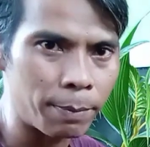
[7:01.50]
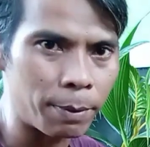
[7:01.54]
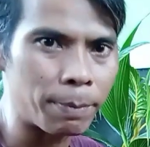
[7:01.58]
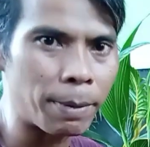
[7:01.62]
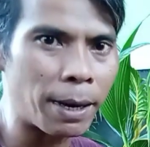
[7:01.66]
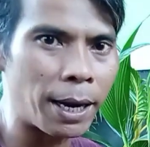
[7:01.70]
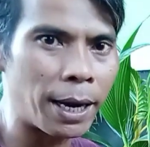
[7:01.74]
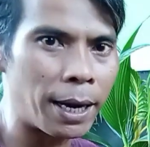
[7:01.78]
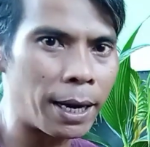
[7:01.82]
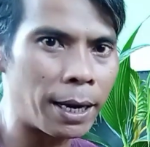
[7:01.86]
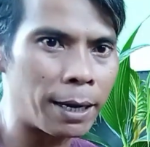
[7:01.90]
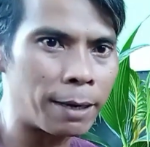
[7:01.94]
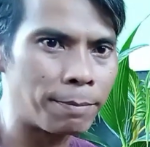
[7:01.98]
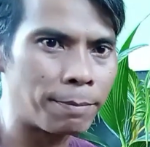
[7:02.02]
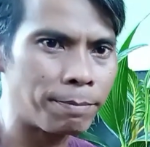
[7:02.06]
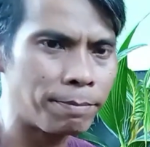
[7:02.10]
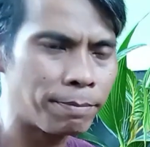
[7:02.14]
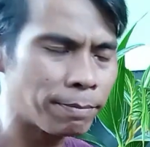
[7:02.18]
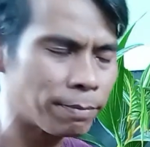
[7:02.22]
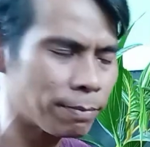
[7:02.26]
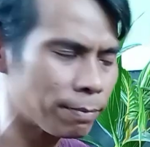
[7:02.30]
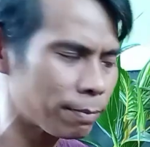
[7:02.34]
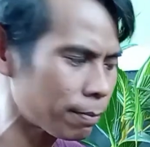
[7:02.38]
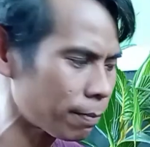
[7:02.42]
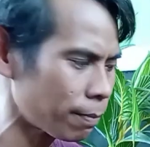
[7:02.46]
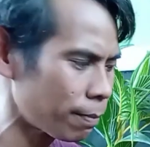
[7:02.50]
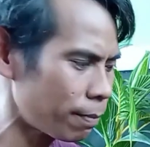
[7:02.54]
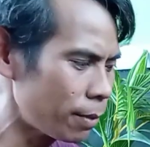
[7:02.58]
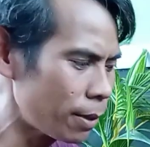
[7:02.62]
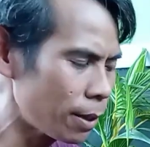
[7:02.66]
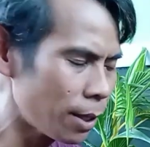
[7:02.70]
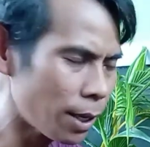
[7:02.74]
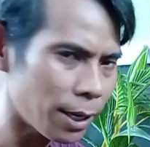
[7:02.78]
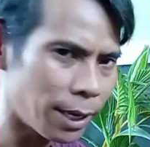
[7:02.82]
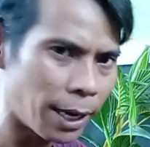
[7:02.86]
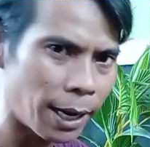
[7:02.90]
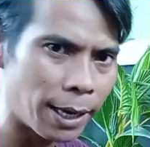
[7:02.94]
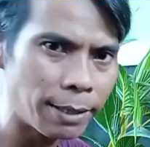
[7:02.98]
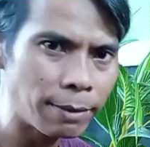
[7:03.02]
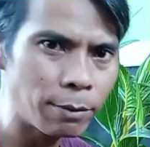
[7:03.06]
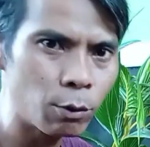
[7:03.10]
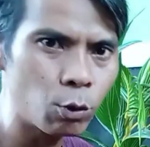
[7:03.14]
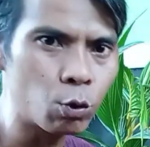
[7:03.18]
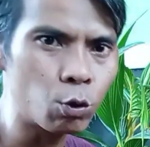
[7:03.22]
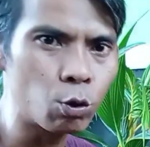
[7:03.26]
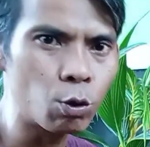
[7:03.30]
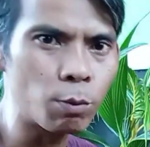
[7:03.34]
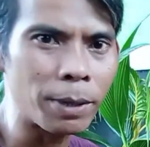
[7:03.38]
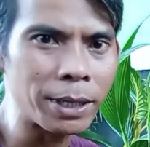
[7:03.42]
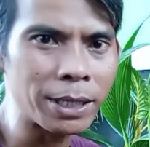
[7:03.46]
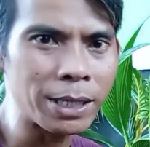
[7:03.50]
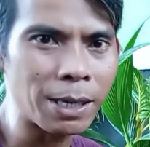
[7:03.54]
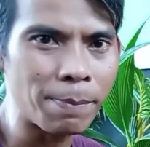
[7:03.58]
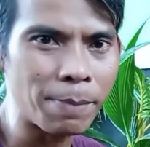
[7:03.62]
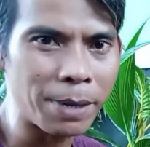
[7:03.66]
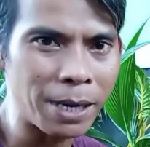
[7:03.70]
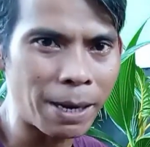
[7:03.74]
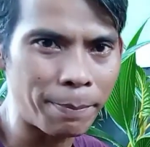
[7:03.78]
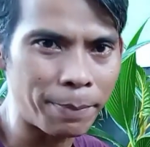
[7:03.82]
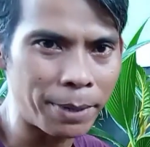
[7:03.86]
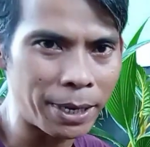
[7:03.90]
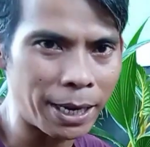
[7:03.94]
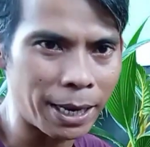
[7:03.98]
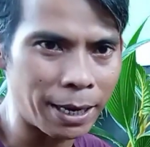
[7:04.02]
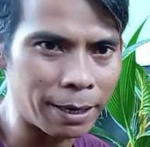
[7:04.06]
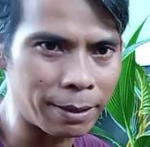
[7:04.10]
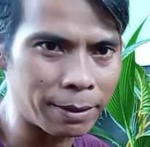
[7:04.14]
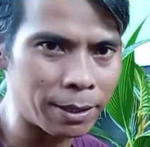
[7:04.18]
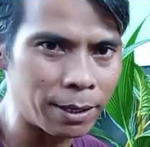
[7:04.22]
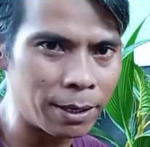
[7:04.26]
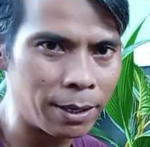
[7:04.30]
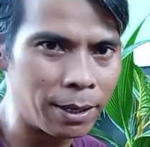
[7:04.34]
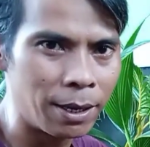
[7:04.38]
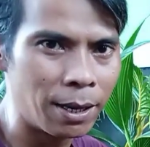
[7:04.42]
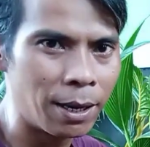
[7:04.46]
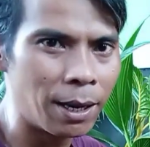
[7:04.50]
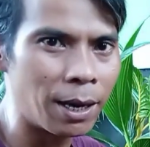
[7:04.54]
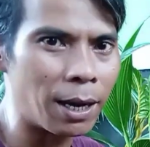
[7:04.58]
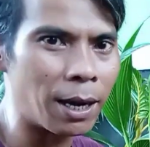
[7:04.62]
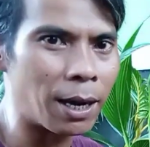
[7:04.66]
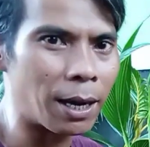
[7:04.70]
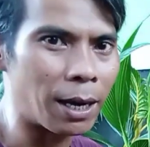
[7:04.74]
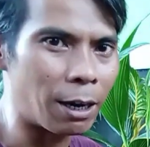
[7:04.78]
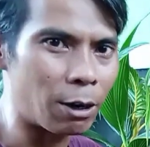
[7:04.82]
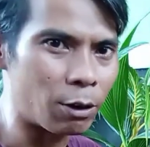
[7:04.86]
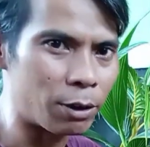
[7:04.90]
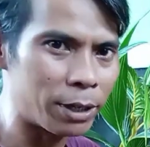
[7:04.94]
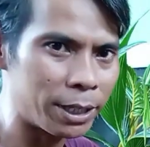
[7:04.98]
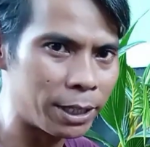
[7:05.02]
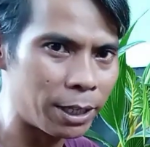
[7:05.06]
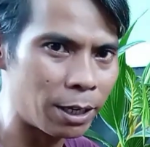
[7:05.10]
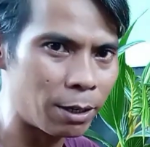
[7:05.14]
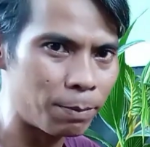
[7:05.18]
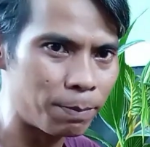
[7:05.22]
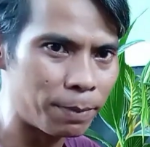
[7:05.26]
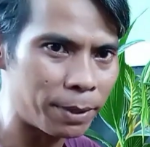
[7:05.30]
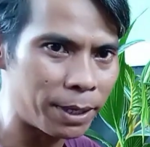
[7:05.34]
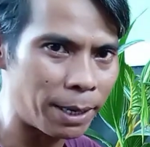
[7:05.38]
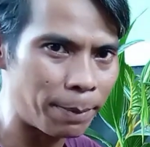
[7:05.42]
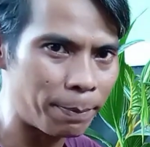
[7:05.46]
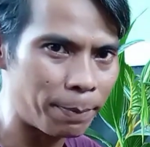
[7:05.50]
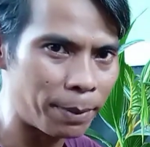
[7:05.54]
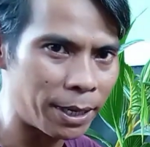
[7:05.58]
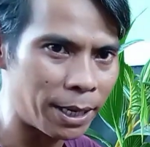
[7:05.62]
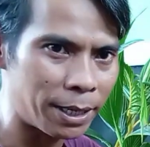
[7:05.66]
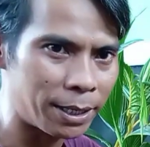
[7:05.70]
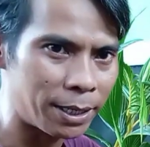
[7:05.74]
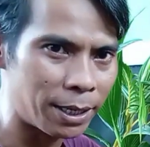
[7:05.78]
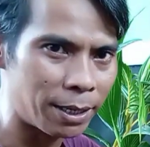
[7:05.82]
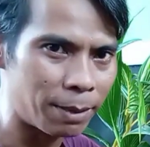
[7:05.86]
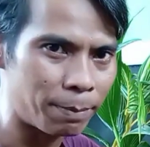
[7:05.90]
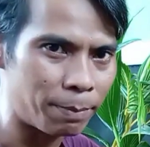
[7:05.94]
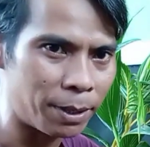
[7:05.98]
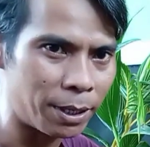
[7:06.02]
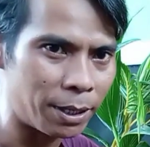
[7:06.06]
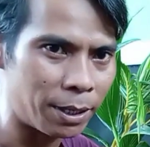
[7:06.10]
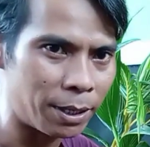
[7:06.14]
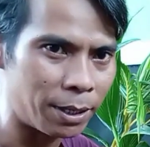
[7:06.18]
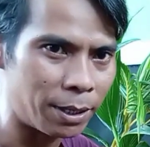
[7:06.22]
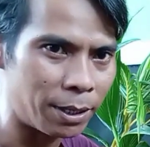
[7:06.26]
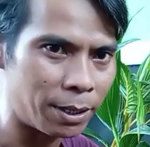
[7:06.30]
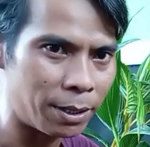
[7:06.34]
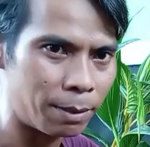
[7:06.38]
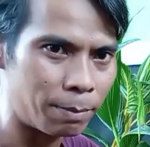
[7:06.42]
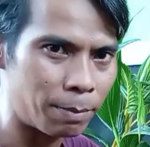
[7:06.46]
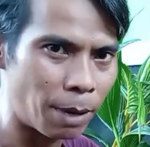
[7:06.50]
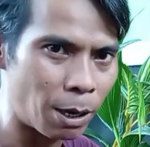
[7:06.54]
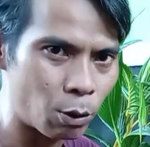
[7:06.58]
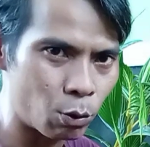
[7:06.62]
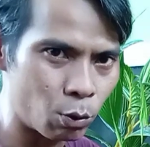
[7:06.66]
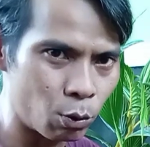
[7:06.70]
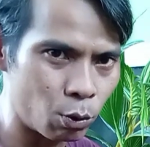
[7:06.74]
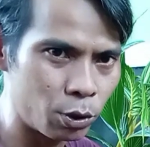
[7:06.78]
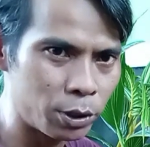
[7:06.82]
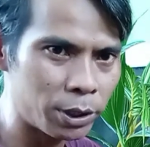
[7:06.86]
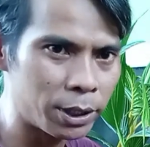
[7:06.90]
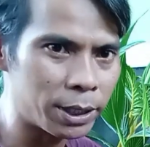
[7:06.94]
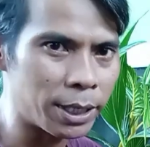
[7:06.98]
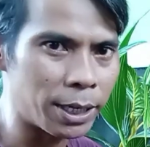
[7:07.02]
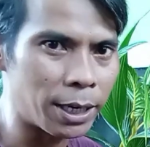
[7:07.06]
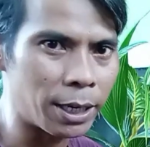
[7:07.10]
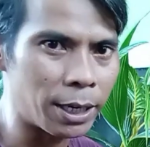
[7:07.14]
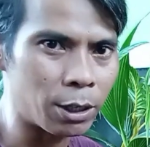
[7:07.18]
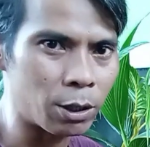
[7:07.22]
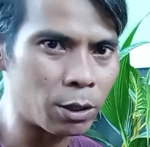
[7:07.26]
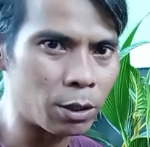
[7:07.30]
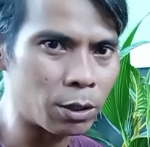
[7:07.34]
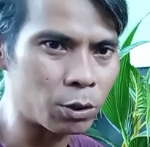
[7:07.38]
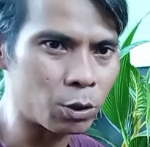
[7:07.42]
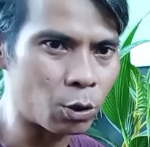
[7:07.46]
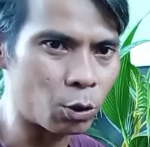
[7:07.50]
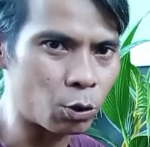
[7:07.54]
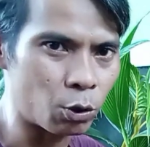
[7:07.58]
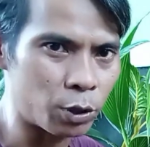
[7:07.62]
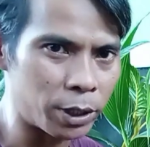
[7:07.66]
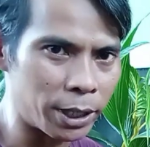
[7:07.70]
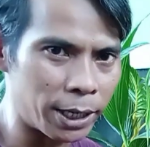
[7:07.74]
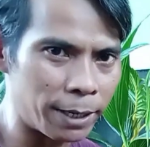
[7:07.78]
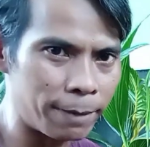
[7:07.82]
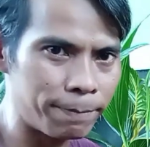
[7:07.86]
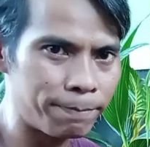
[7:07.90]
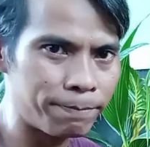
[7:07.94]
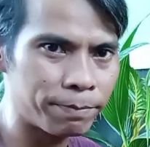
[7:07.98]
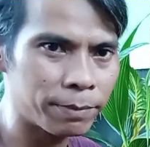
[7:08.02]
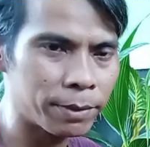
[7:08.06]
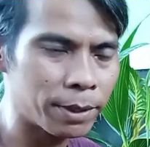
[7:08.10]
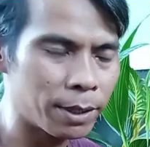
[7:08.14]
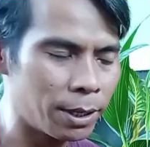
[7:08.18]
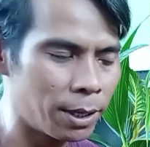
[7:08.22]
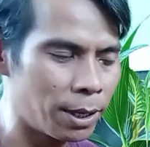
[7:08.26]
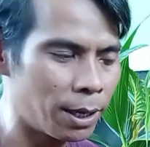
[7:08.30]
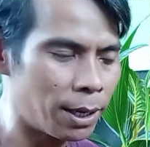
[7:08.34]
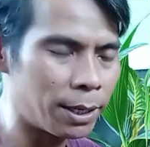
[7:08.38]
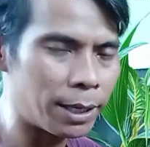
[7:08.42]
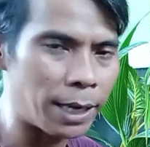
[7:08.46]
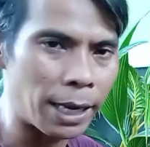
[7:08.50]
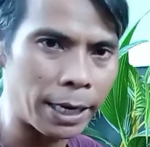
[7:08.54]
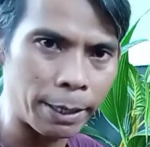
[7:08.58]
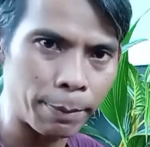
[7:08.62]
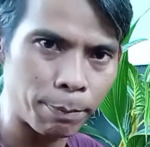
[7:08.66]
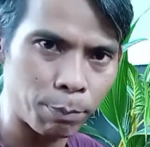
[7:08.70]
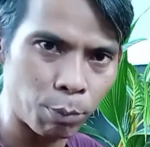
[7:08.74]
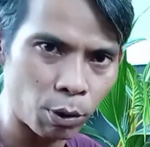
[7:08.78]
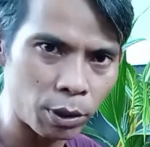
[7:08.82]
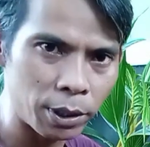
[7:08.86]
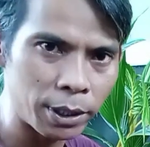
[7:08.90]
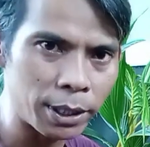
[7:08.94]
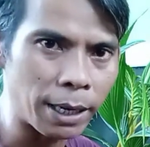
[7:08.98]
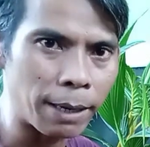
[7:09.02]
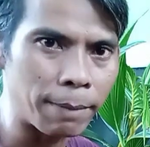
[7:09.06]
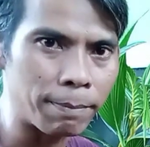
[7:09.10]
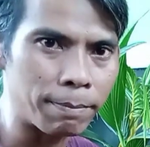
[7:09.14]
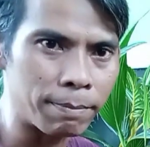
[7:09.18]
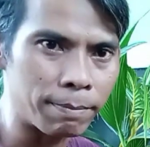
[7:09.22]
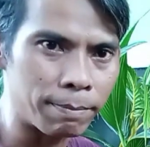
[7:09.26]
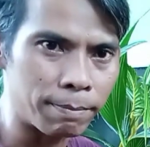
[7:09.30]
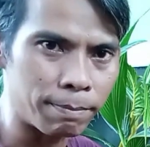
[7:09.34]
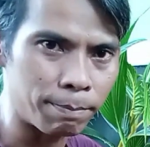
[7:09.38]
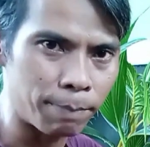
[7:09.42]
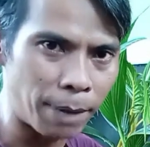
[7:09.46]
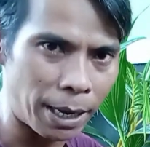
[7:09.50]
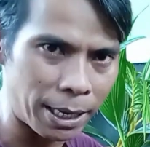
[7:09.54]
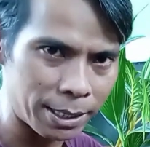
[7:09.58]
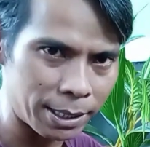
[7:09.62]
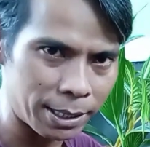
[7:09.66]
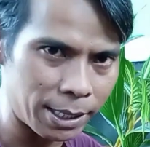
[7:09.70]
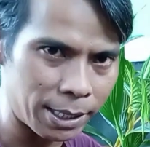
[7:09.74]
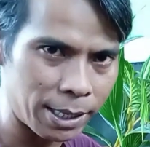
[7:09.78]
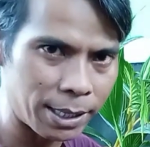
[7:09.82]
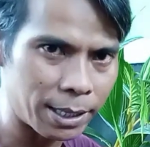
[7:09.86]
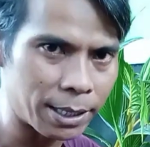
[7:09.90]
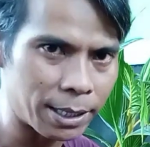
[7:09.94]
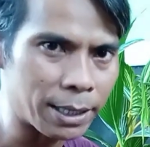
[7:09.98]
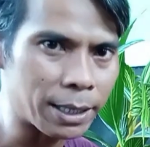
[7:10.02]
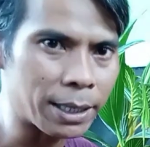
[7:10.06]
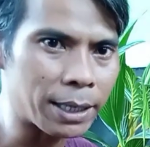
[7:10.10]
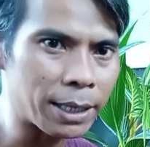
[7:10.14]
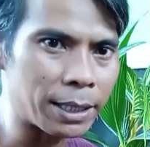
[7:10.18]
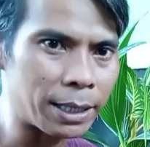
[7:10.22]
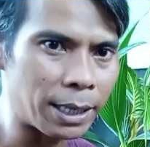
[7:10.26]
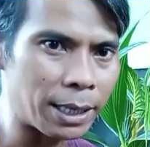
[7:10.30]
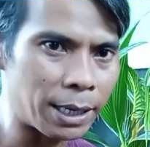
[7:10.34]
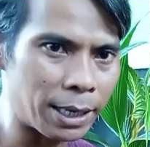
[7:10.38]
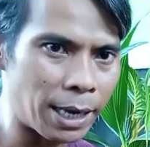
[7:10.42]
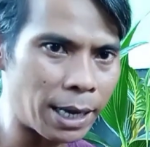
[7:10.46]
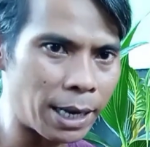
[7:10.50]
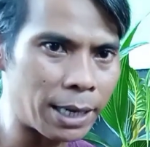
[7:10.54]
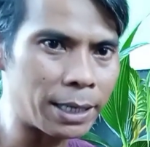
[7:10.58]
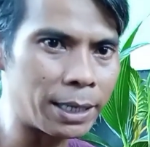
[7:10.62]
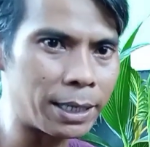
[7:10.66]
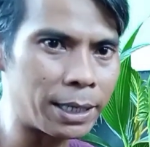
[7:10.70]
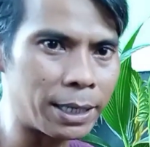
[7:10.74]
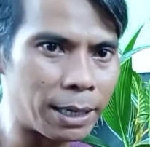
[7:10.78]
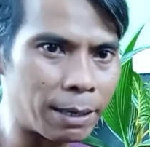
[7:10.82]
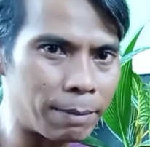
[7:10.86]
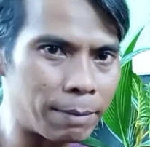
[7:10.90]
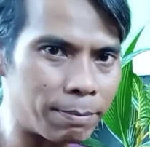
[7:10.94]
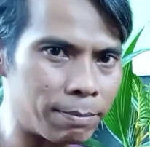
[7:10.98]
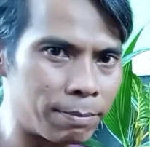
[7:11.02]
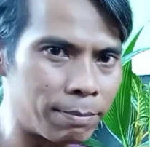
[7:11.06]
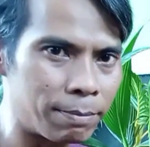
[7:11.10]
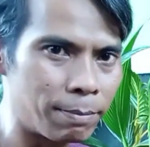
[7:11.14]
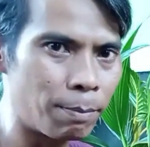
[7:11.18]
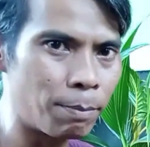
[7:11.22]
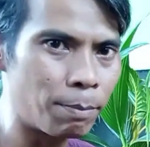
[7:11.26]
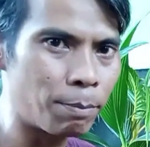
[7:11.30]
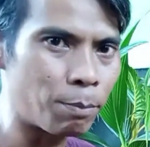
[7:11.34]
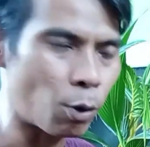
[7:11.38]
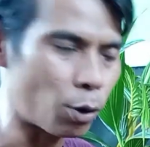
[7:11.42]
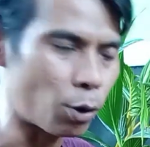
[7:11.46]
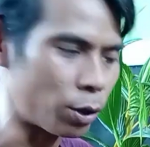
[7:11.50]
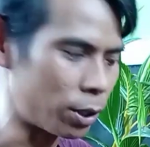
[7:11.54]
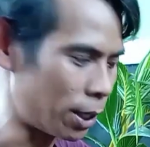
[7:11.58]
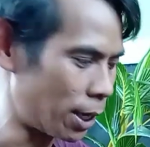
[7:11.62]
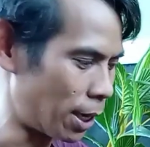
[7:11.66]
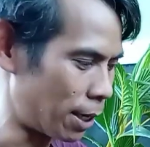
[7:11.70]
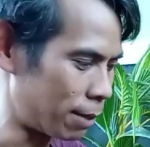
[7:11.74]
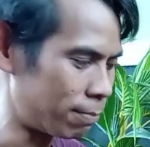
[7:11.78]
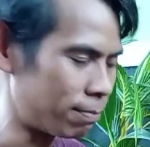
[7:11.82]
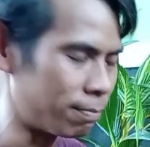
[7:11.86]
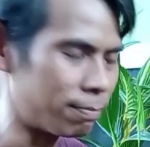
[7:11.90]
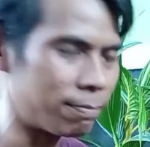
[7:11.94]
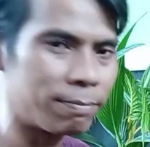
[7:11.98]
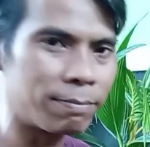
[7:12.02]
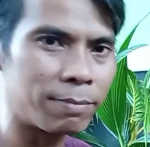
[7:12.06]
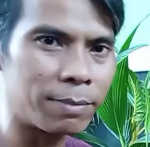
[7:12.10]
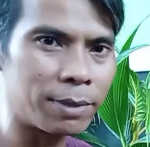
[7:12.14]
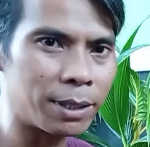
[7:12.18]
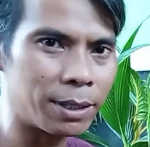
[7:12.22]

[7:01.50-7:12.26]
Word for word: lebih mahal dan untuk masalah penampilan uh, kalau kita penampilannya lebih bagus ya contohnya dari pot yang plastik kita ganti dengan pot yang